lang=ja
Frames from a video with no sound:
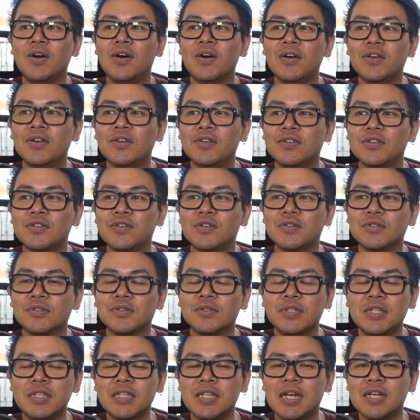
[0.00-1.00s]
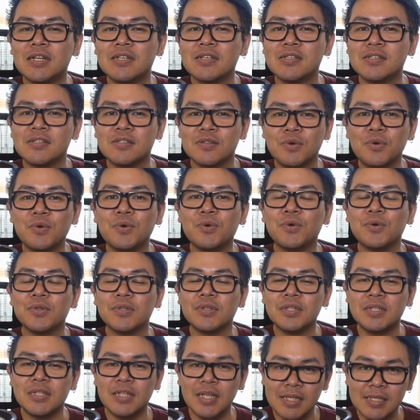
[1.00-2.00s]
いうことになりそ
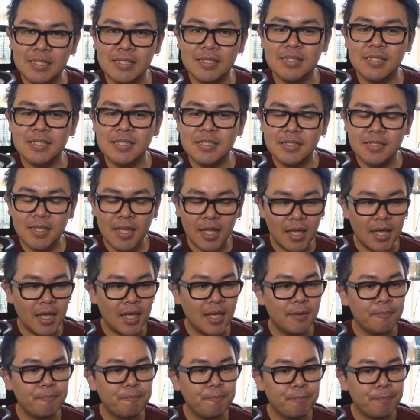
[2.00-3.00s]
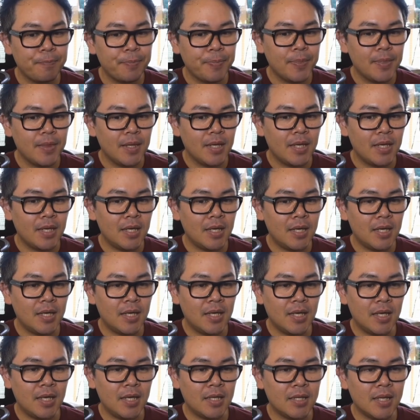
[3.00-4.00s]
うです。で、
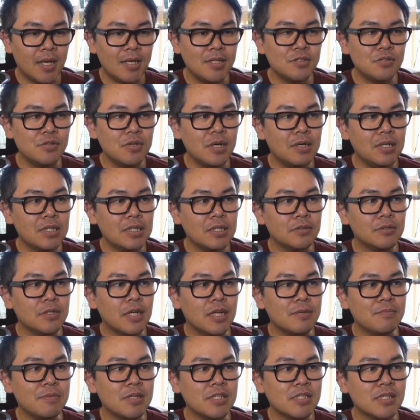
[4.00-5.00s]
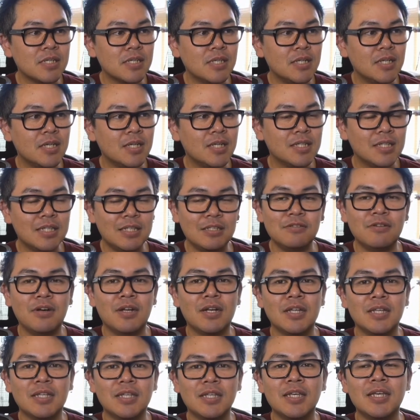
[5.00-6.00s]
体調変わったことありますかって言わ
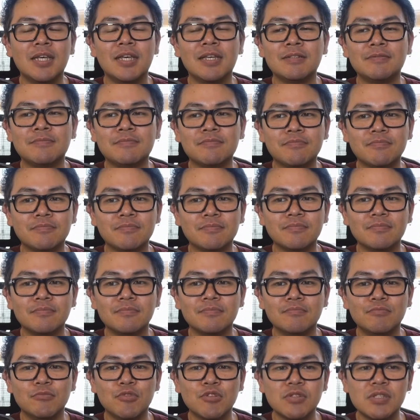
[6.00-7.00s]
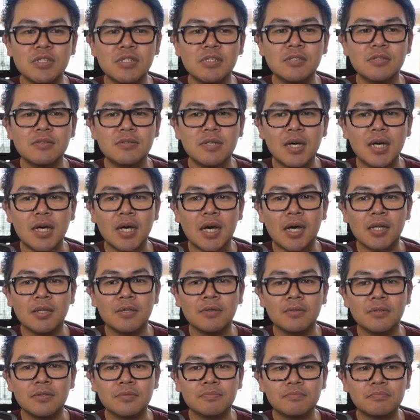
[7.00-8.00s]
れて、僕実は
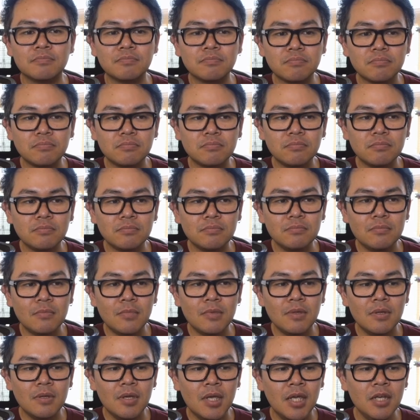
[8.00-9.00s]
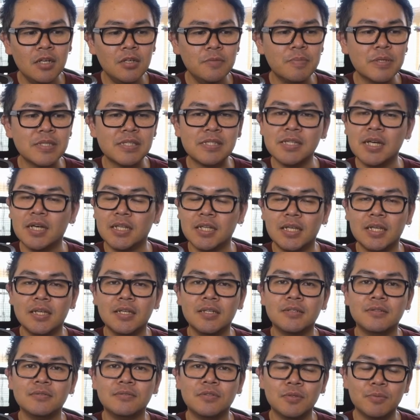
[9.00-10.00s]
ヘルペスがね、
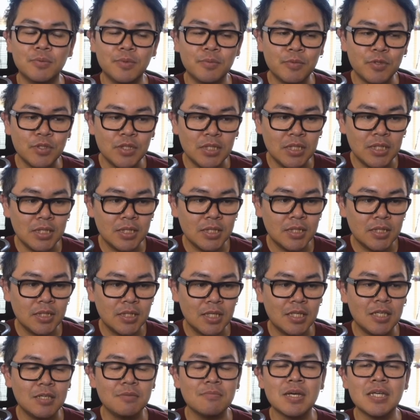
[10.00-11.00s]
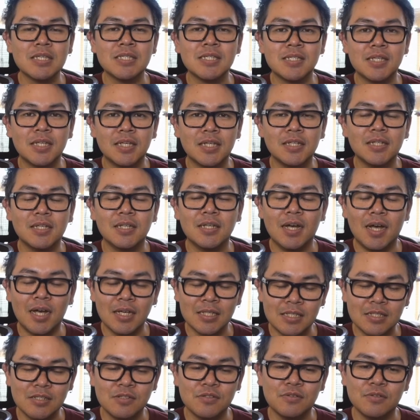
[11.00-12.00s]
太ももにできまして、
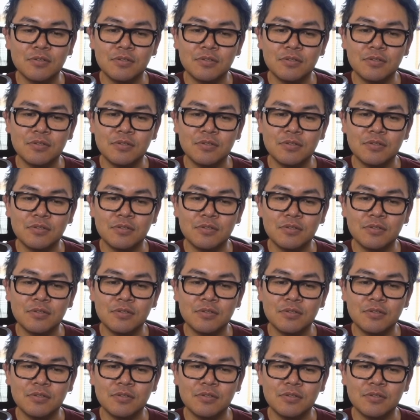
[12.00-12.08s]
足の